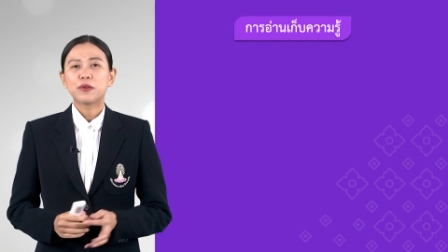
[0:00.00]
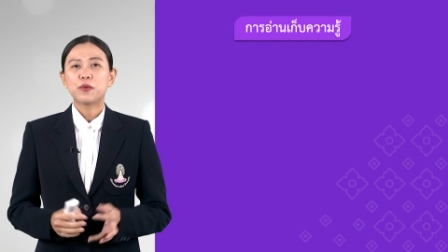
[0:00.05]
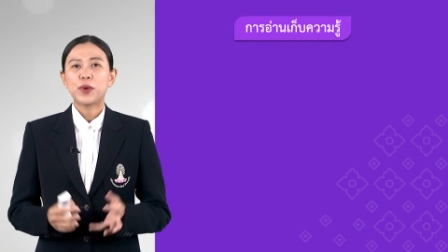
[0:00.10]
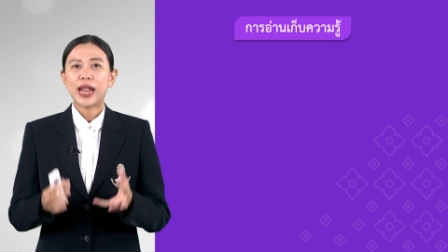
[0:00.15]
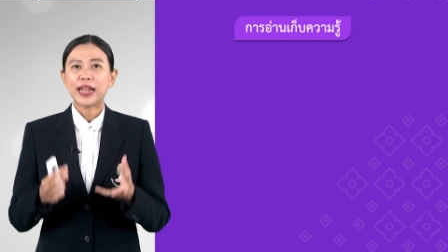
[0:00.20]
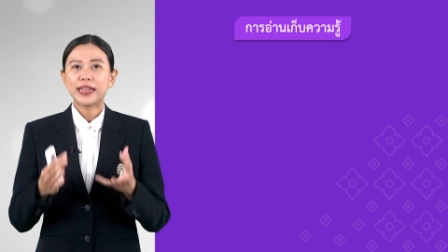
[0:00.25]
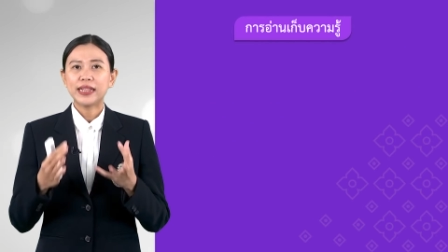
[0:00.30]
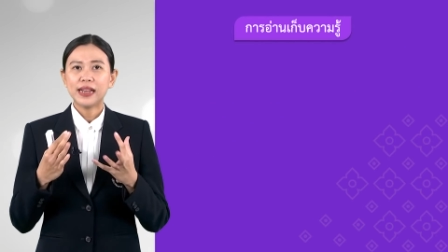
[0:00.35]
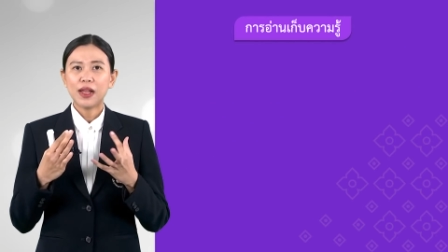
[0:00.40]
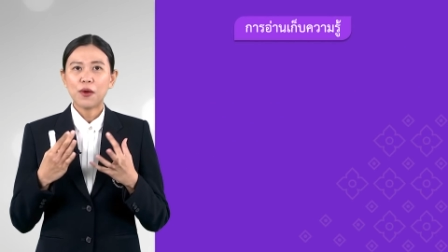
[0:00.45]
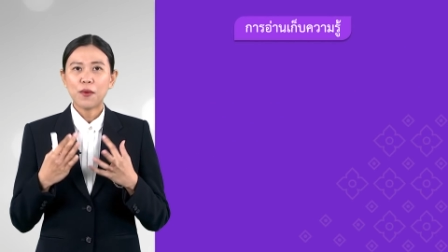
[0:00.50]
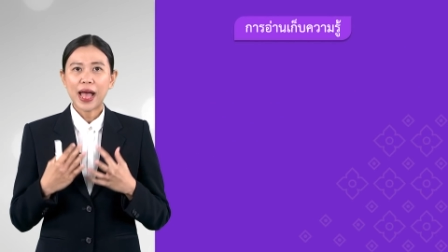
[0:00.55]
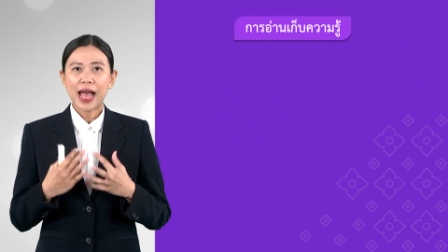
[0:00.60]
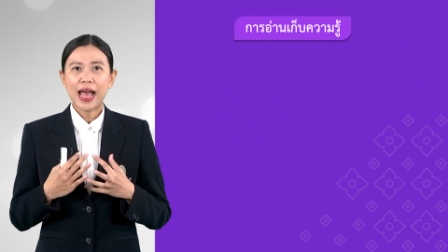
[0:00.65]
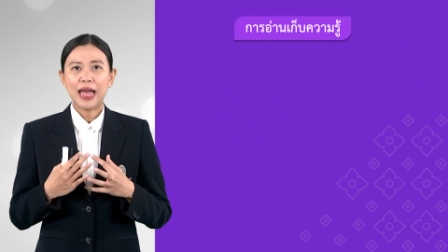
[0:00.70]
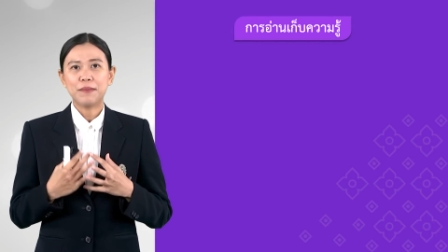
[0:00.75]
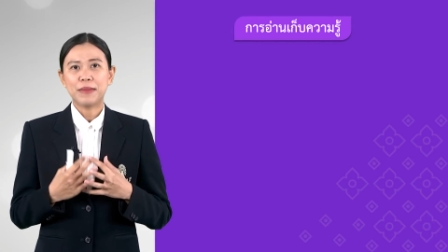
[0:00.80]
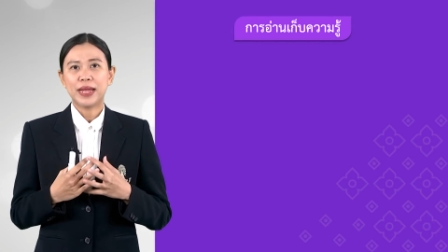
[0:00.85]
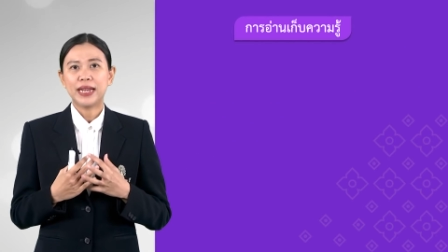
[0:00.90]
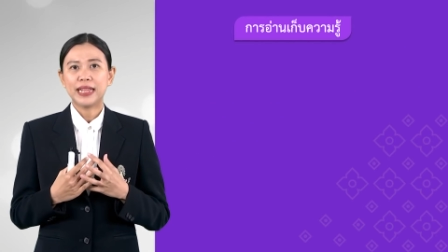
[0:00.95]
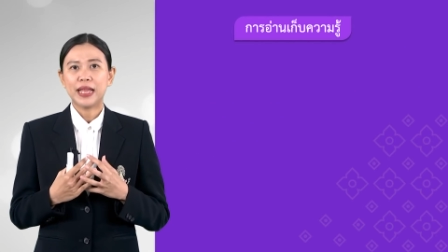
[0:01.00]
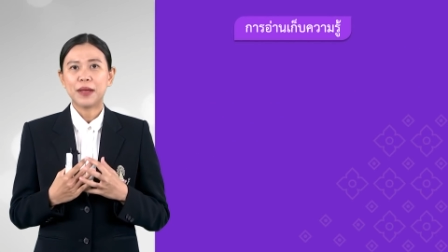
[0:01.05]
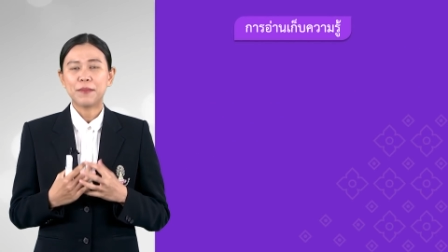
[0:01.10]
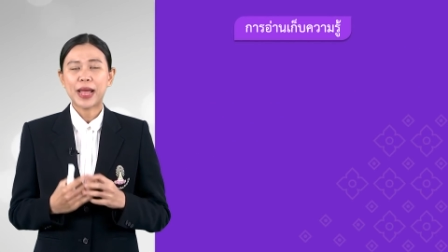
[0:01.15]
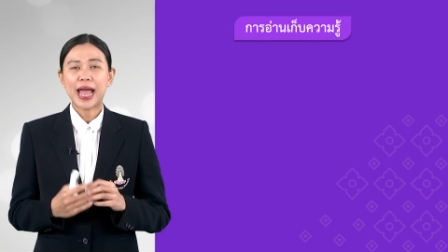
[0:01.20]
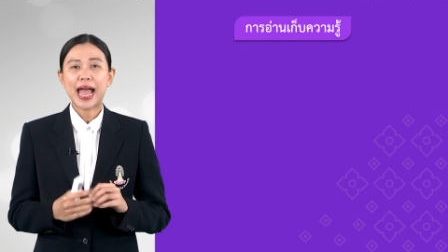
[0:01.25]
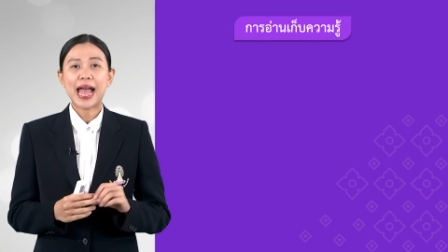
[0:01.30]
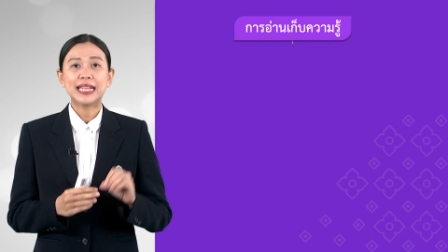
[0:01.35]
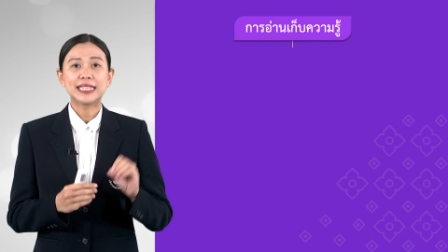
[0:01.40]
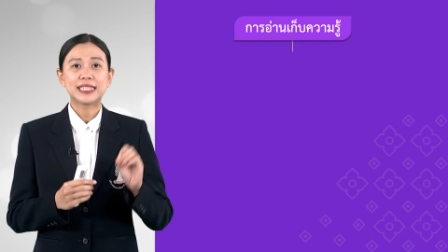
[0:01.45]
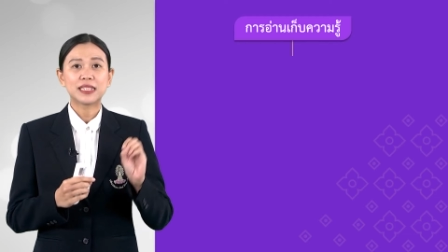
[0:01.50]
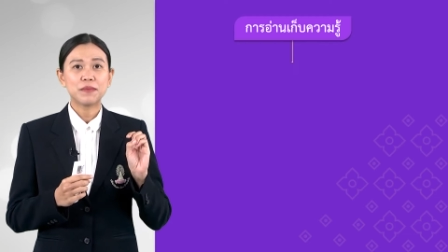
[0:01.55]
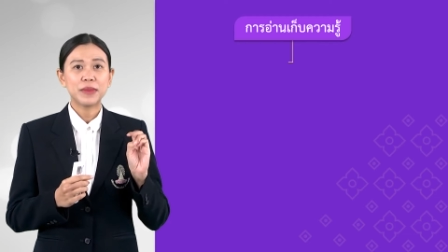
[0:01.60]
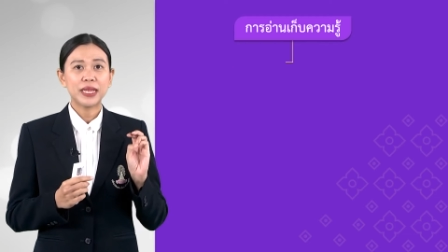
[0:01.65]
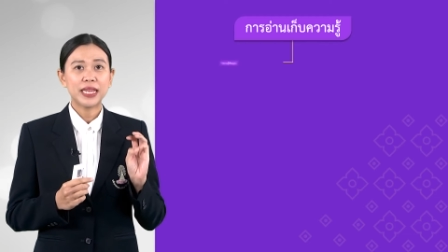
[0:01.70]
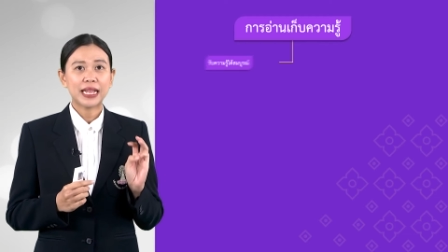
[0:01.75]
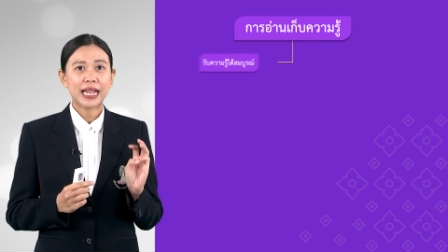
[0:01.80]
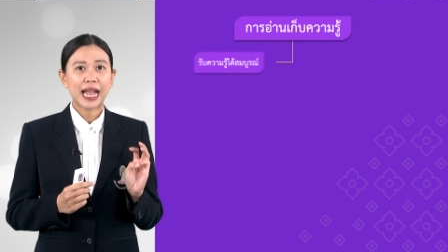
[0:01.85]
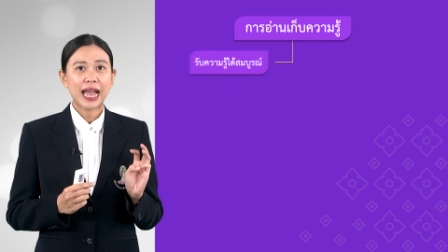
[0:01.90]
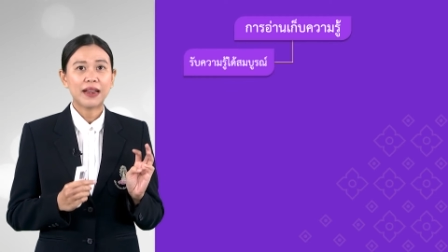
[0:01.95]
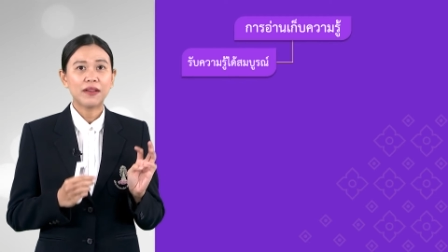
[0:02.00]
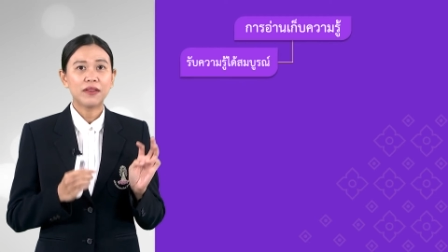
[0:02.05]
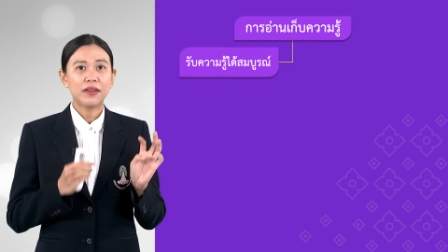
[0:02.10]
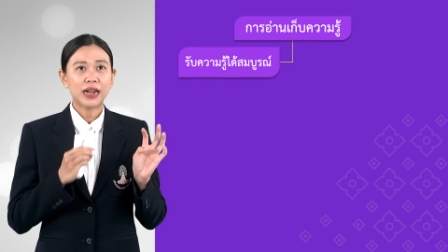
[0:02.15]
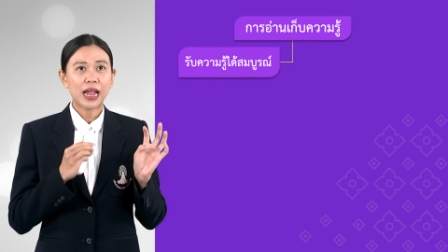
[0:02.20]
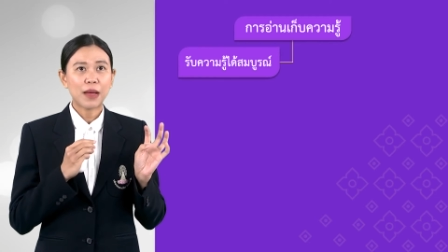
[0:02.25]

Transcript: เวลาที่เราอ่านมาเนี่ยอาจจะมีการ